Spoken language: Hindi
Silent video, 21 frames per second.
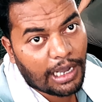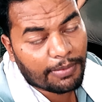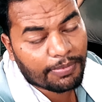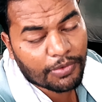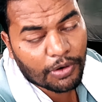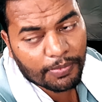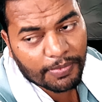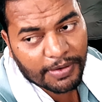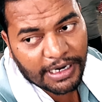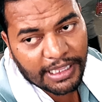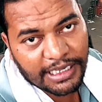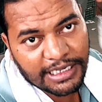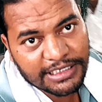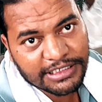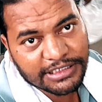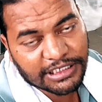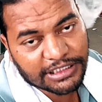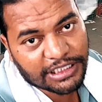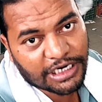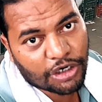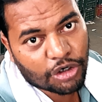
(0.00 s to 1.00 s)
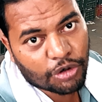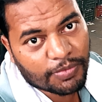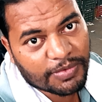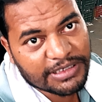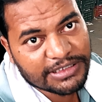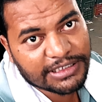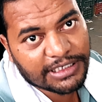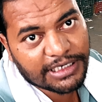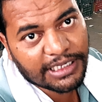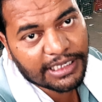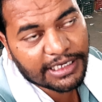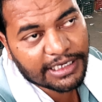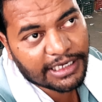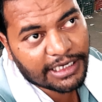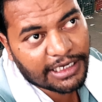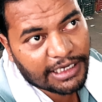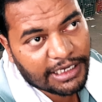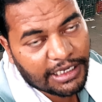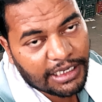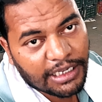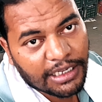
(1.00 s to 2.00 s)
आपको पड़ेगी सत्रह रूपए से
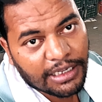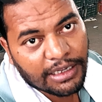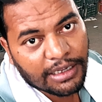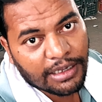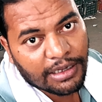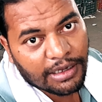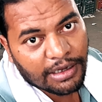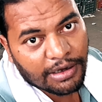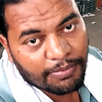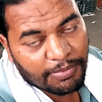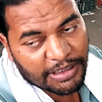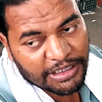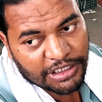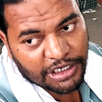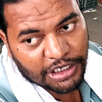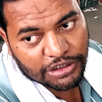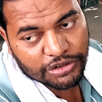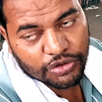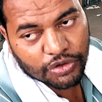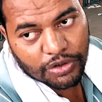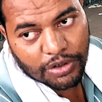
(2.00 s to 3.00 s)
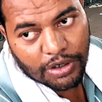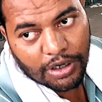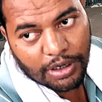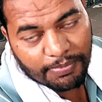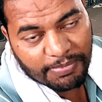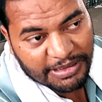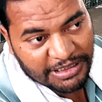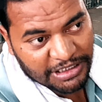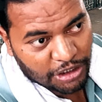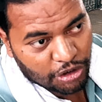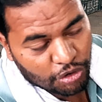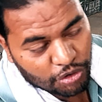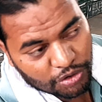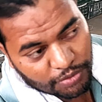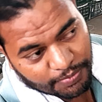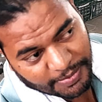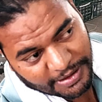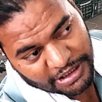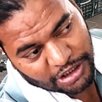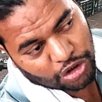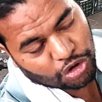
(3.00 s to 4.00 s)
लेके पंद्रह सौ पंद्रह
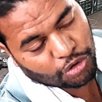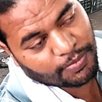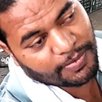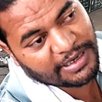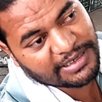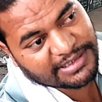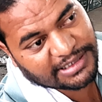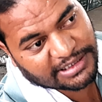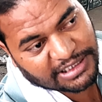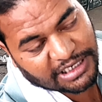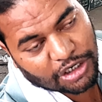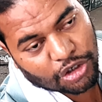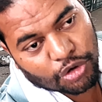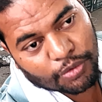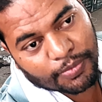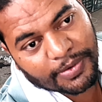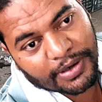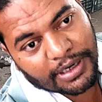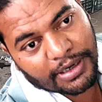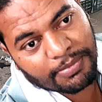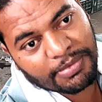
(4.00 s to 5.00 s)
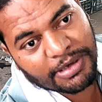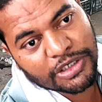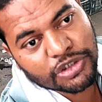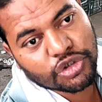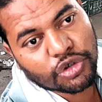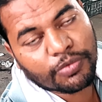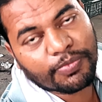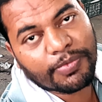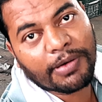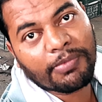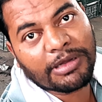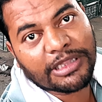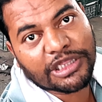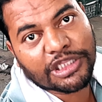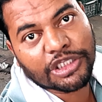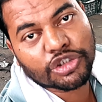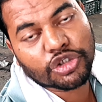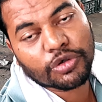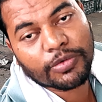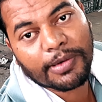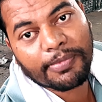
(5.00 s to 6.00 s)
पंद्रह सत्रह रुपए बीस रुपए
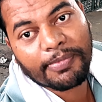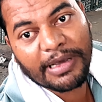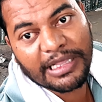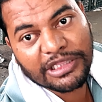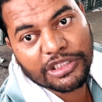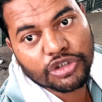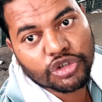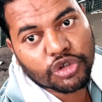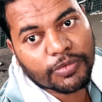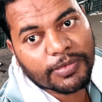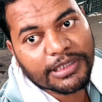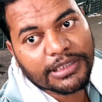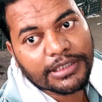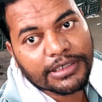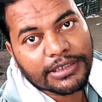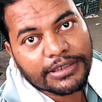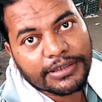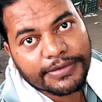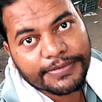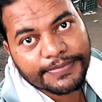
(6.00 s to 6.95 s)
बत्तीस रुपए पैंतीस रुपए तक